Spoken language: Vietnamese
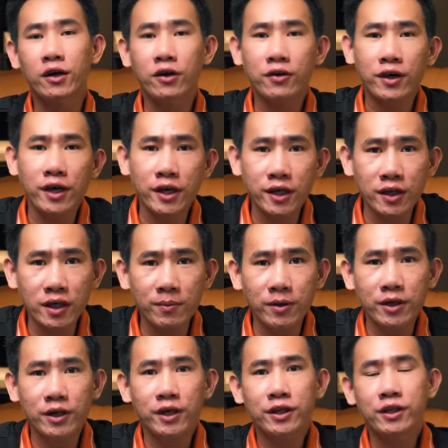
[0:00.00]
Ok, chào tất cả mọi
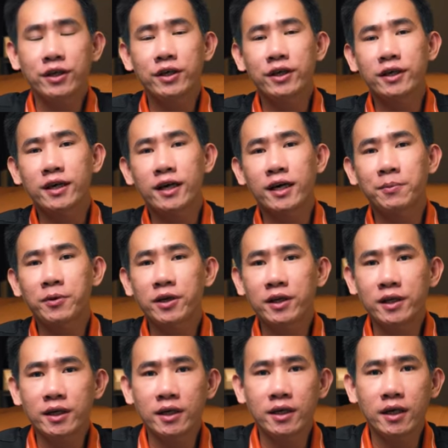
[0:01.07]
người, thì chào
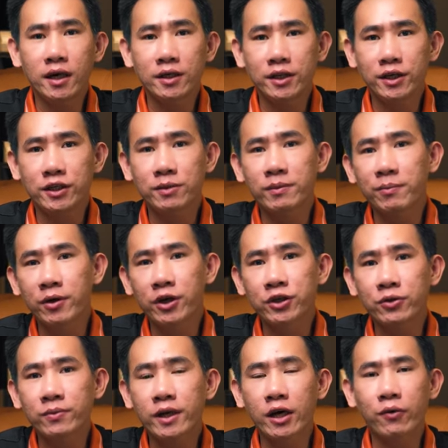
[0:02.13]
mừng mọi người,
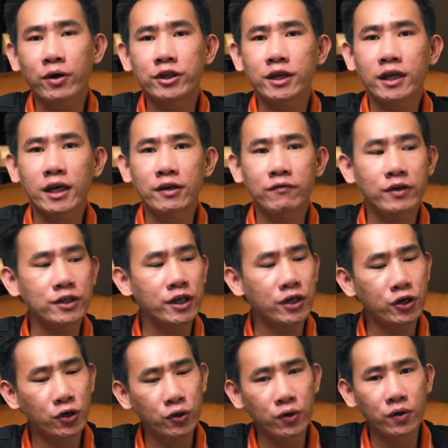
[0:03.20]
chúng ta đã quay trở lại với
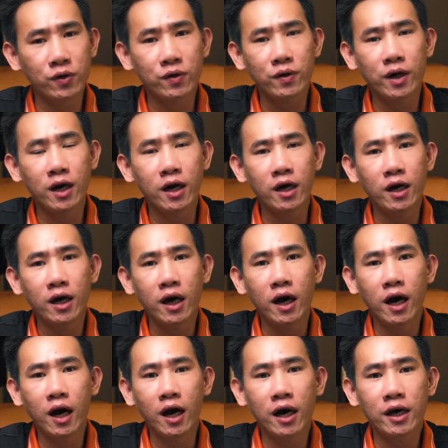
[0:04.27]
channel.
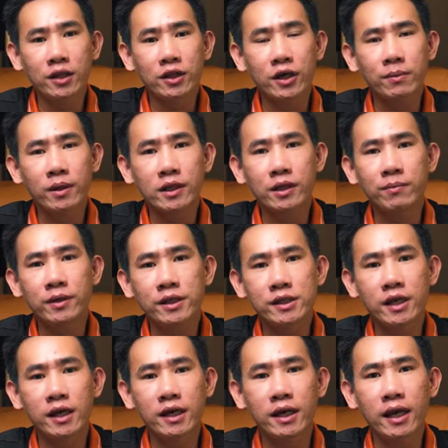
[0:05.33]
Thì hôm nay thì mình
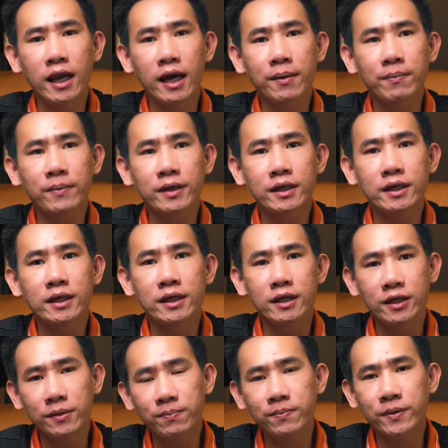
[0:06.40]
sẽ làm một
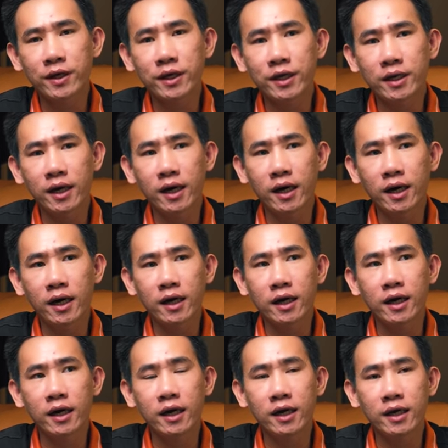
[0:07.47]
clip để
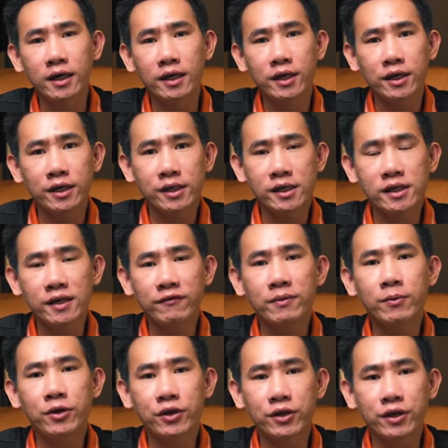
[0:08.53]
chia sẻ với
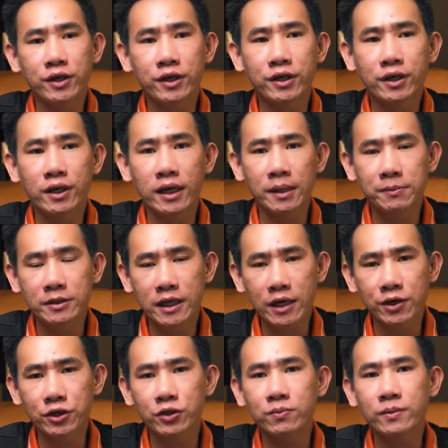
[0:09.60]
mọi người làm
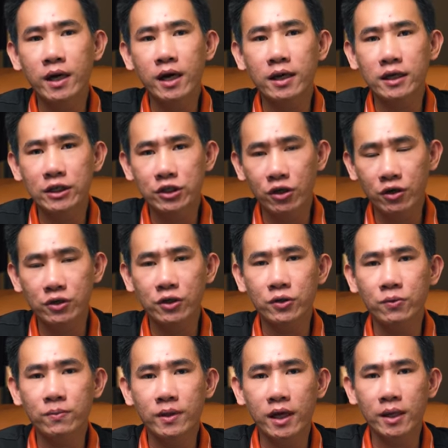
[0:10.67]
sao để chúng ta lựa chọn cho
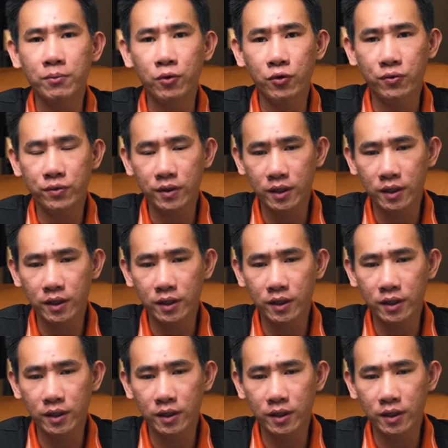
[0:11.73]
chúng ta một